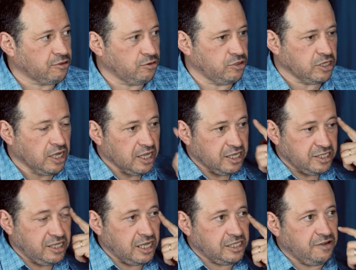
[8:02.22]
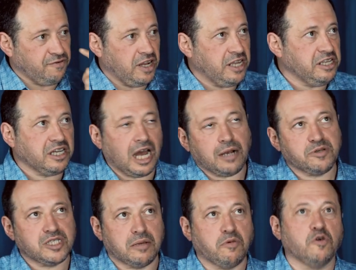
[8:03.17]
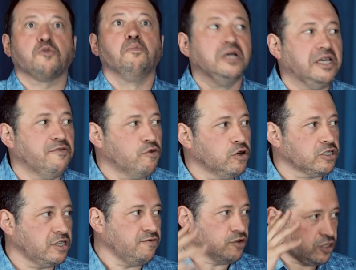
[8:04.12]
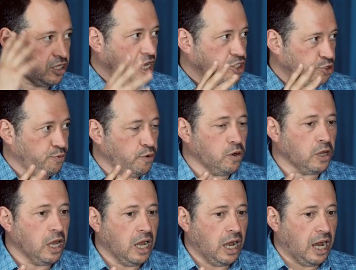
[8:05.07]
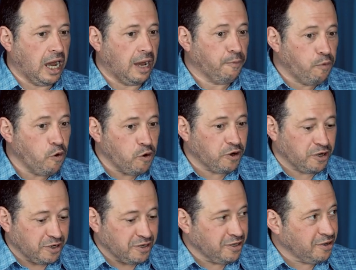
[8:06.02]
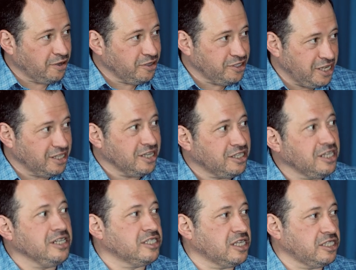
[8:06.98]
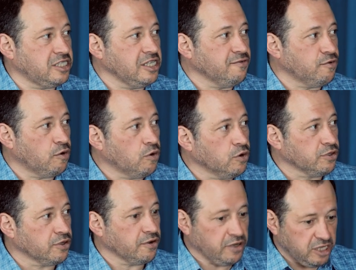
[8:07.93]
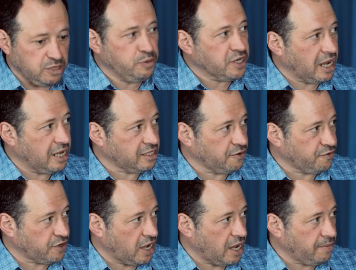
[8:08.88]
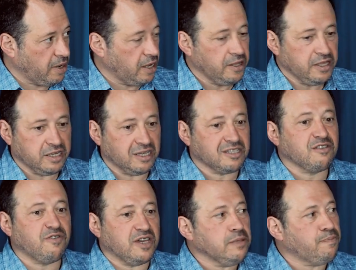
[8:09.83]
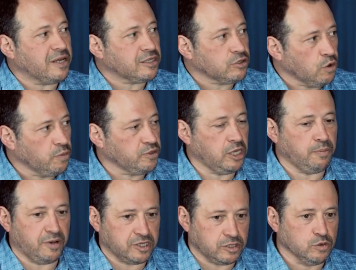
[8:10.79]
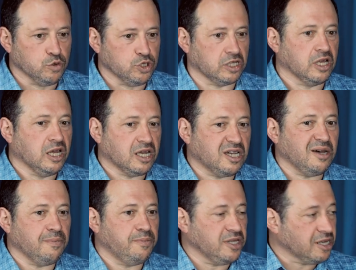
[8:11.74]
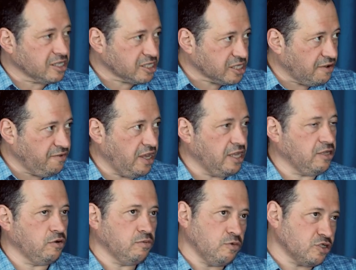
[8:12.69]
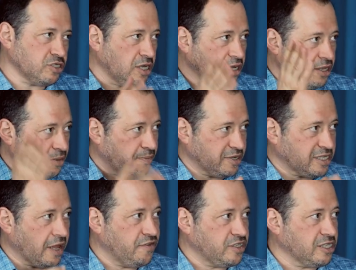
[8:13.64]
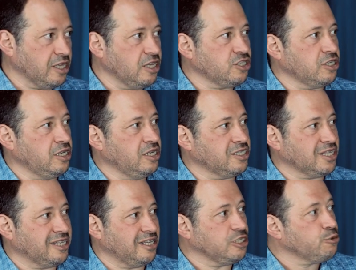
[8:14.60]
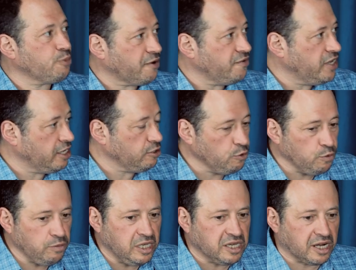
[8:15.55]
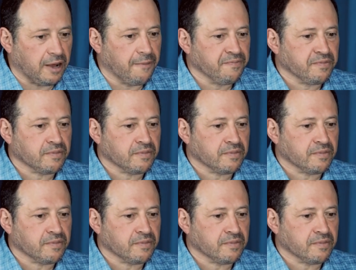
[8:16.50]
То есть здесь евреи не как бы сами, вот мы вот и вот наш Бог, а Бог делает инициативу. Он избирает Авраама, говорит, твои потомки послужат к благословению, можно поставить слэш и сказать, исправлению мира.